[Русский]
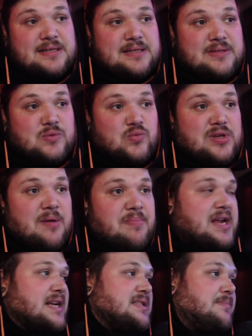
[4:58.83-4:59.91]
ну, я
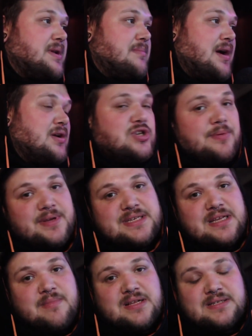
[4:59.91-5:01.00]
прекрасно понимаю, чем я
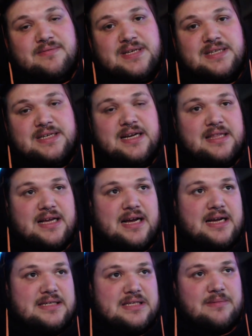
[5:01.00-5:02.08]
занимался все эти года,
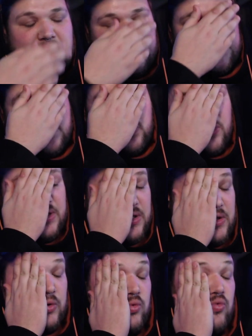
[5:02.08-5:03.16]
снимая тиктоки и
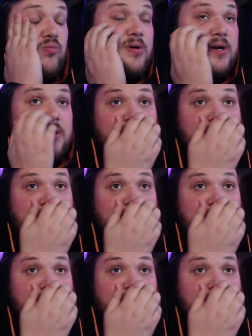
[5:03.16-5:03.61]
ютубы.